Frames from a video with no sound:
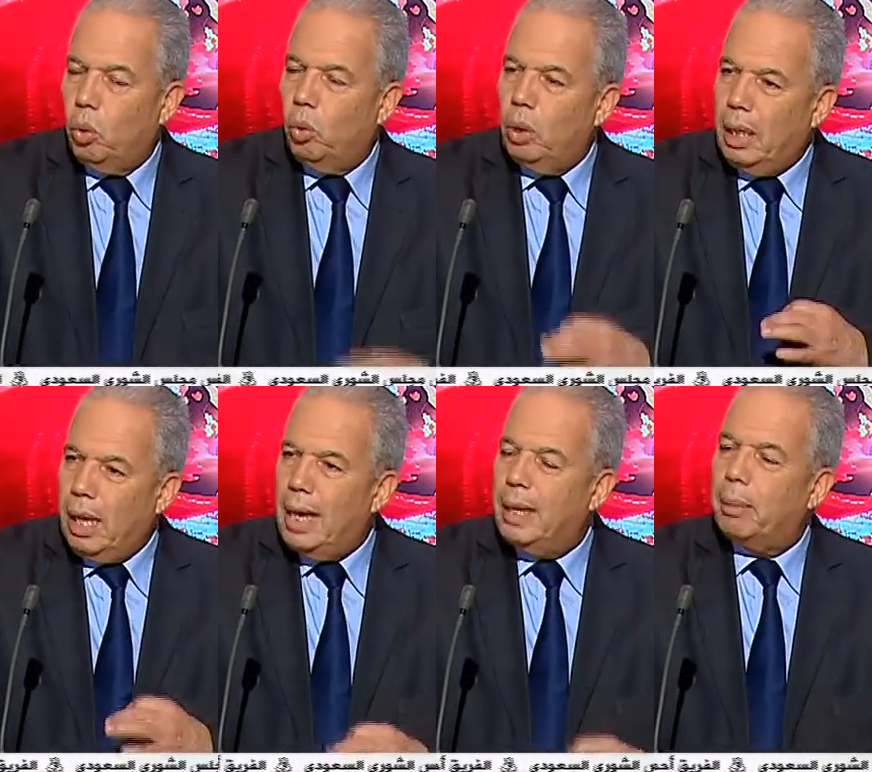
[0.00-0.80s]

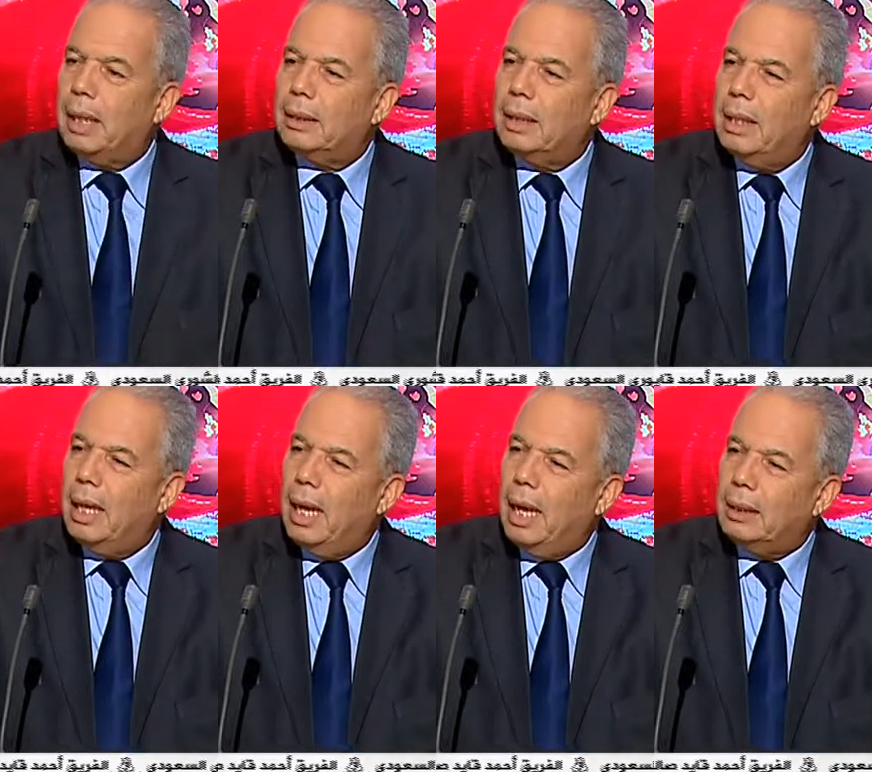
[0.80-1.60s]
والان بقات
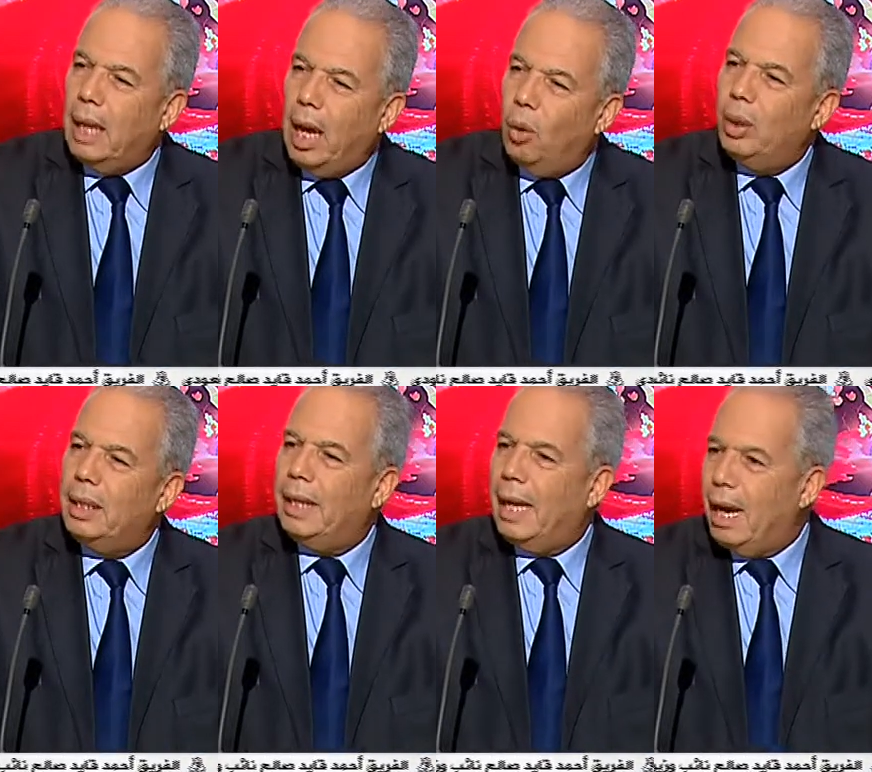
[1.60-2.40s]
لنا
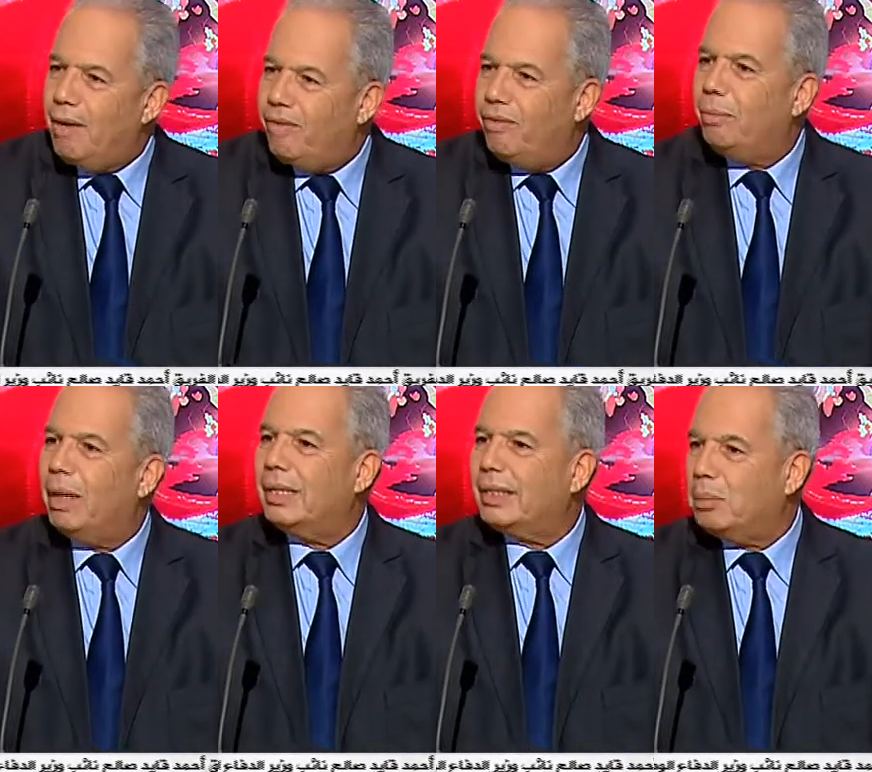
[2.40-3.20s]
حوالي ألف
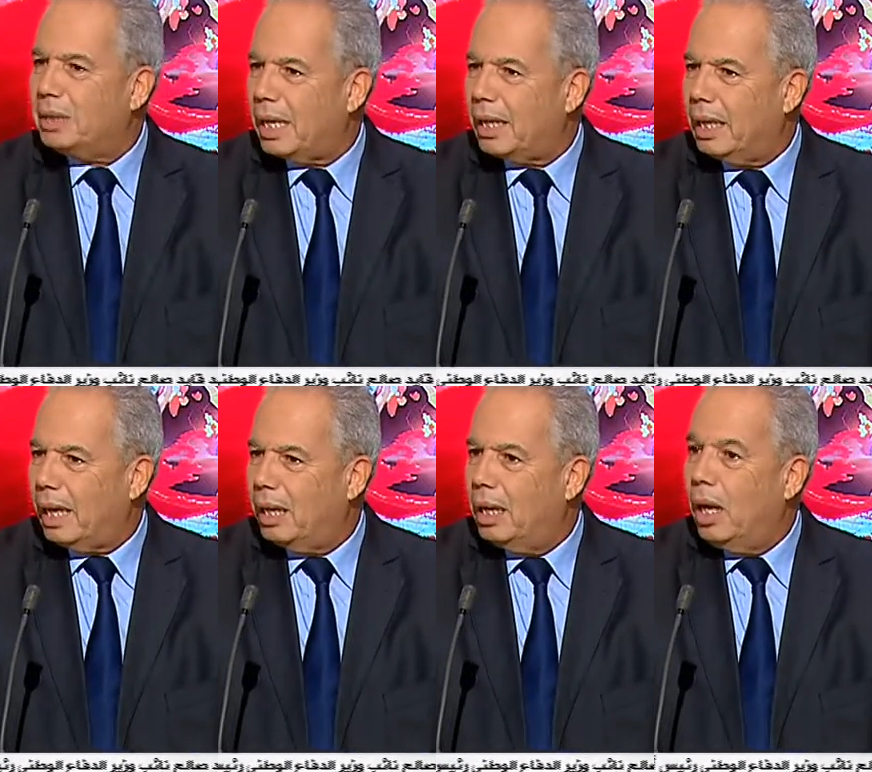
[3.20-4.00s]
منصب شاغره